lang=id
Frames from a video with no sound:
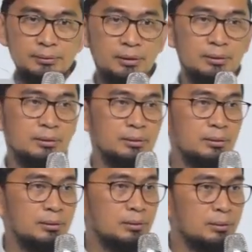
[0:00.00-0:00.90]
Deh.
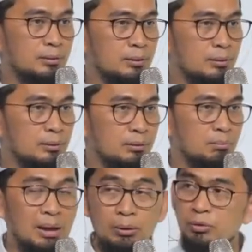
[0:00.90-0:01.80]

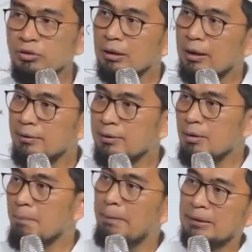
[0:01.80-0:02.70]
Baru
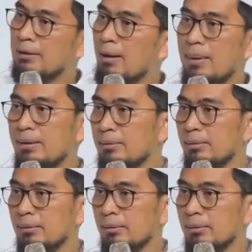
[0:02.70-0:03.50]
setelahnya empat yang lain.